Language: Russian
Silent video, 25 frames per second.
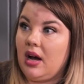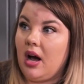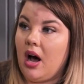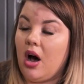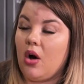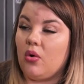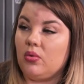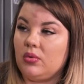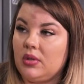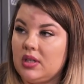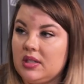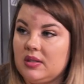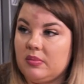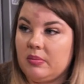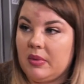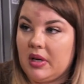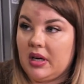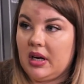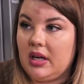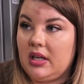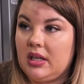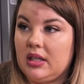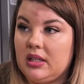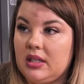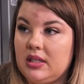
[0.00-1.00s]
А у нас
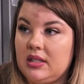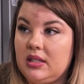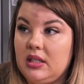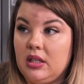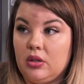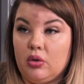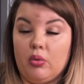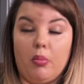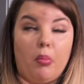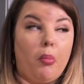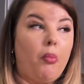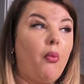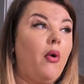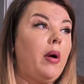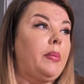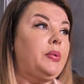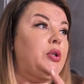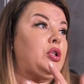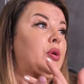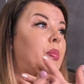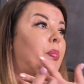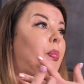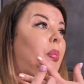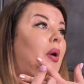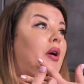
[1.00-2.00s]
моральное насилие
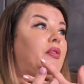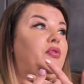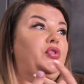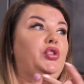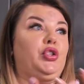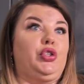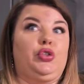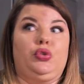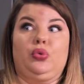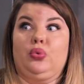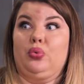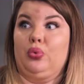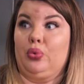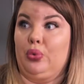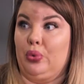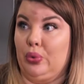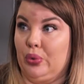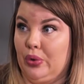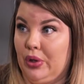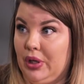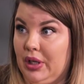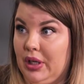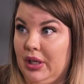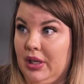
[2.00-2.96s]
вообще повсюду.